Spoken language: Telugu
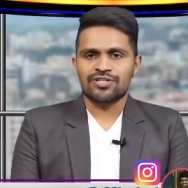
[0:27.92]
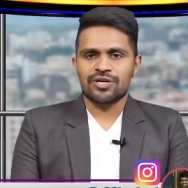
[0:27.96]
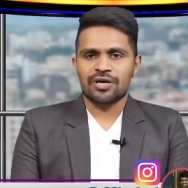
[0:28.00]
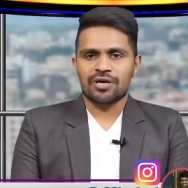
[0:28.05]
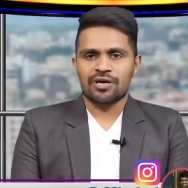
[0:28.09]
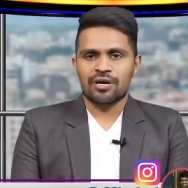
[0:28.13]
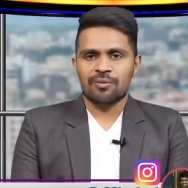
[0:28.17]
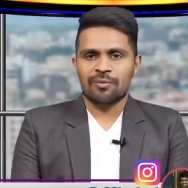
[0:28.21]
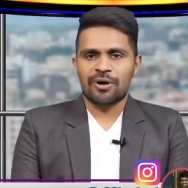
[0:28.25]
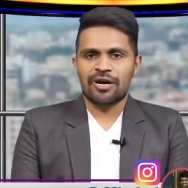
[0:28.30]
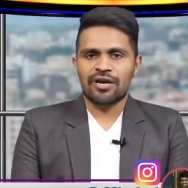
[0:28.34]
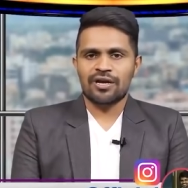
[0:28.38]

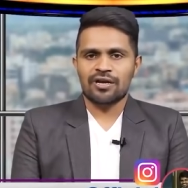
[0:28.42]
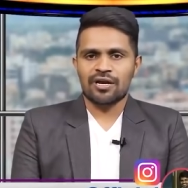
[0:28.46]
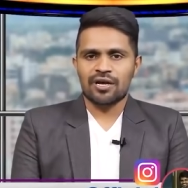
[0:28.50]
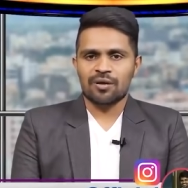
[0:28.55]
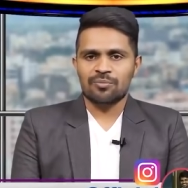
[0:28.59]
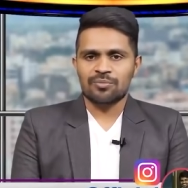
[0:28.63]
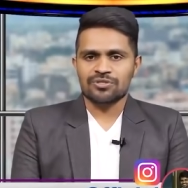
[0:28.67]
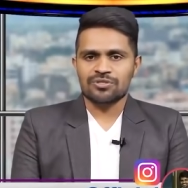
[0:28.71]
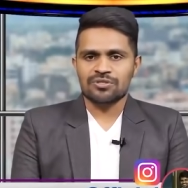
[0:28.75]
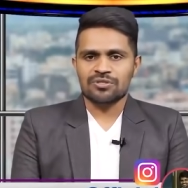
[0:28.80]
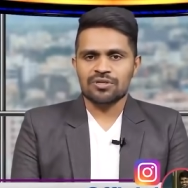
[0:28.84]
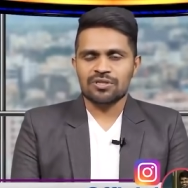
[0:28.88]
ఇన్స్టాగ్రామ్ ఐడి
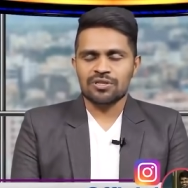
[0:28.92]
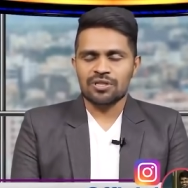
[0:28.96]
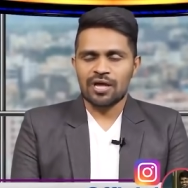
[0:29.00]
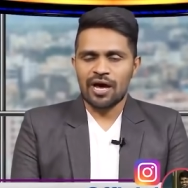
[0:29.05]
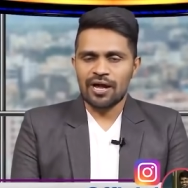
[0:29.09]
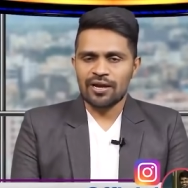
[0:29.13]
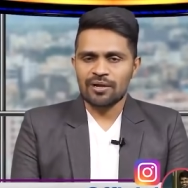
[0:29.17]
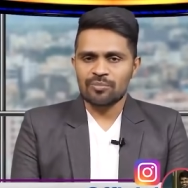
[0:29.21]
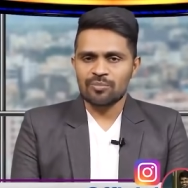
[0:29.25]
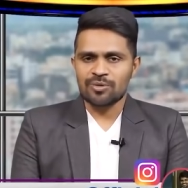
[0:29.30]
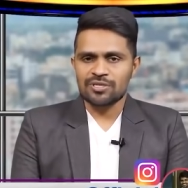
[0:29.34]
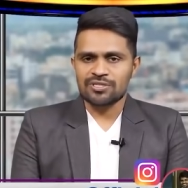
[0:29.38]
కనిపిస్తుంది
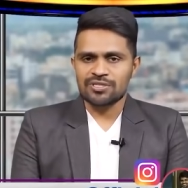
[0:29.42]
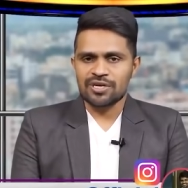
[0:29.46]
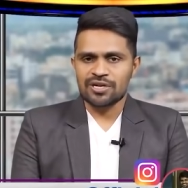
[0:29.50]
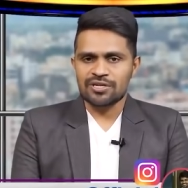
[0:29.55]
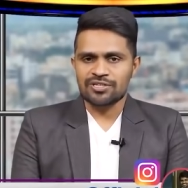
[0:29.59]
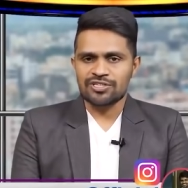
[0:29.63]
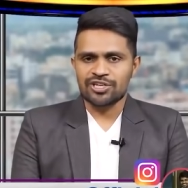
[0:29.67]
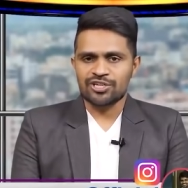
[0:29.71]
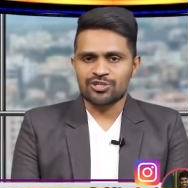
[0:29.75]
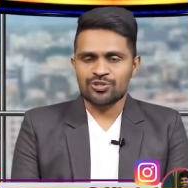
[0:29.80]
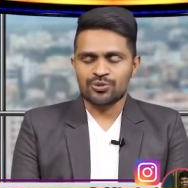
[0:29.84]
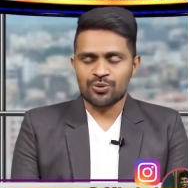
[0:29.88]
దానికి మీరు
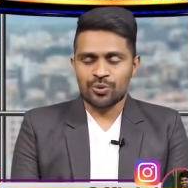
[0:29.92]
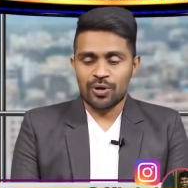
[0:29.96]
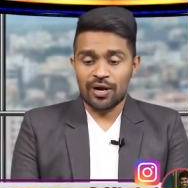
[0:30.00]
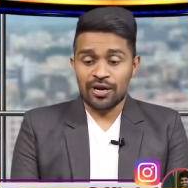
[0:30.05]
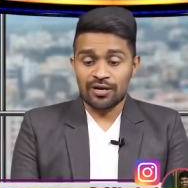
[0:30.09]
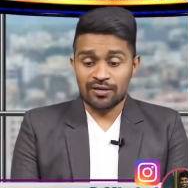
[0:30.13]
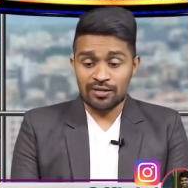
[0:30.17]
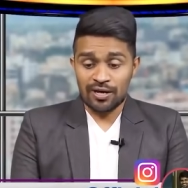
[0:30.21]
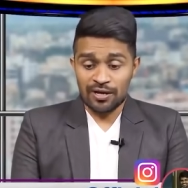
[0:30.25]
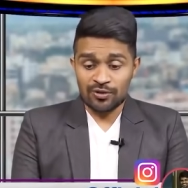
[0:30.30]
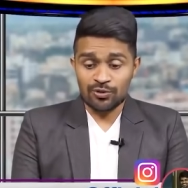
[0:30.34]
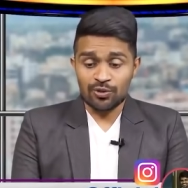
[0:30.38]
సెండ్ చేయొచ్చు
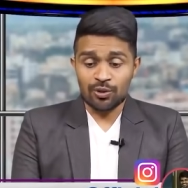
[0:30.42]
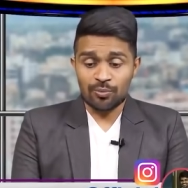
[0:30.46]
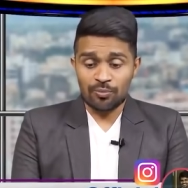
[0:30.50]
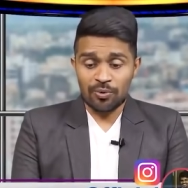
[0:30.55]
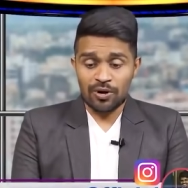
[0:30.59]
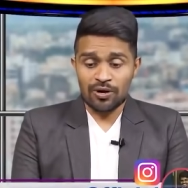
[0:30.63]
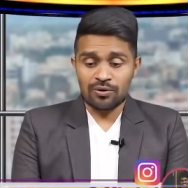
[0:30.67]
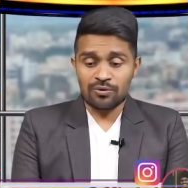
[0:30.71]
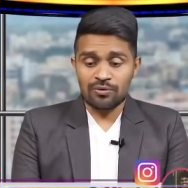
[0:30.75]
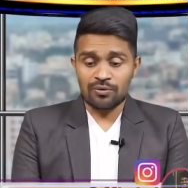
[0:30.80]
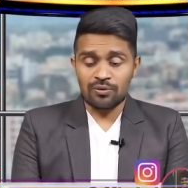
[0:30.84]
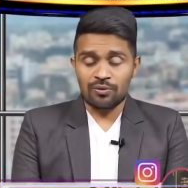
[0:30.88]
అండ్
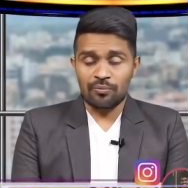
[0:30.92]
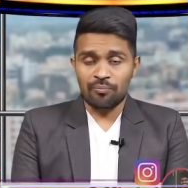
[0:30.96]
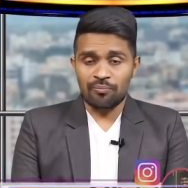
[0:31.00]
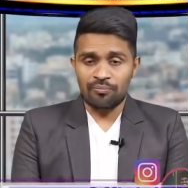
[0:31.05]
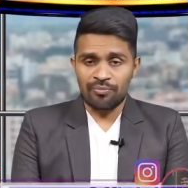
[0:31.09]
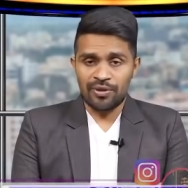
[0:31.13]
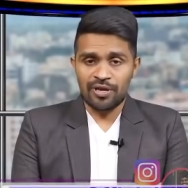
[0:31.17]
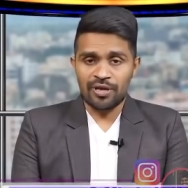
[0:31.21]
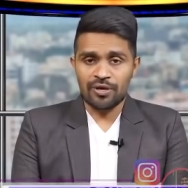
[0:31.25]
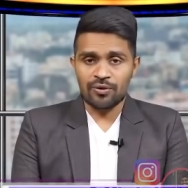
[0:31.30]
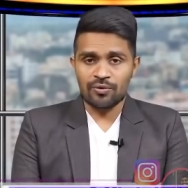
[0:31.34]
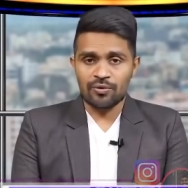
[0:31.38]
దాంతోపాటు
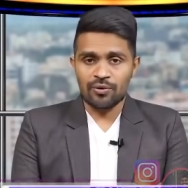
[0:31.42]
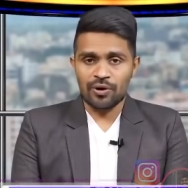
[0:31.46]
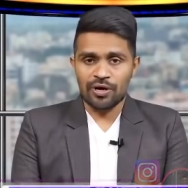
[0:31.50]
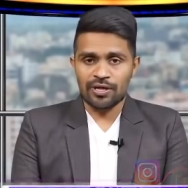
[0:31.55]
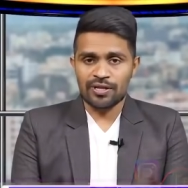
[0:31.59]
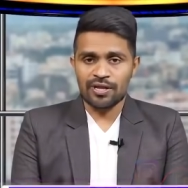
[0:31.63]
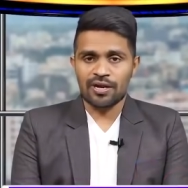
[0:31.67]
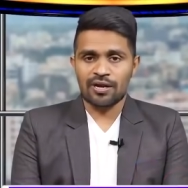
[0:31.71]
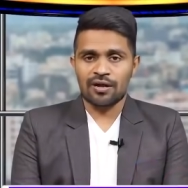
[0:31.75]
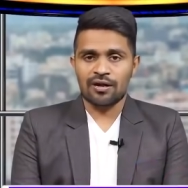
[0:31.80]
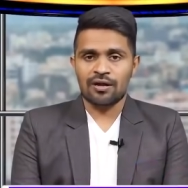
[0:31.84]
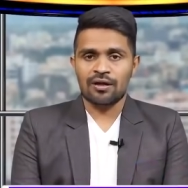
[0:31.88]
మీకు
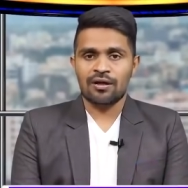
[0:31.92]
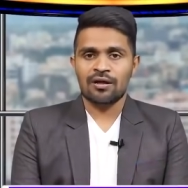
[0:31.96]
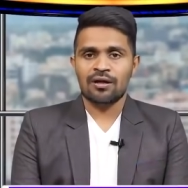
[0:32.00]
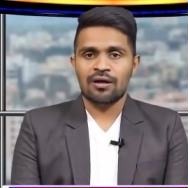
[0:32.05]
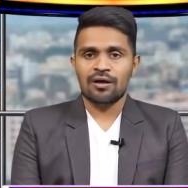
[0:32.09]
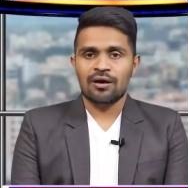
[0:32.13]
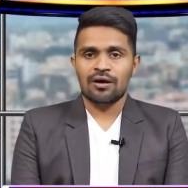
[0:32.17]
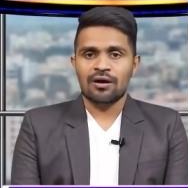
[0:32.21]
ఏదైనా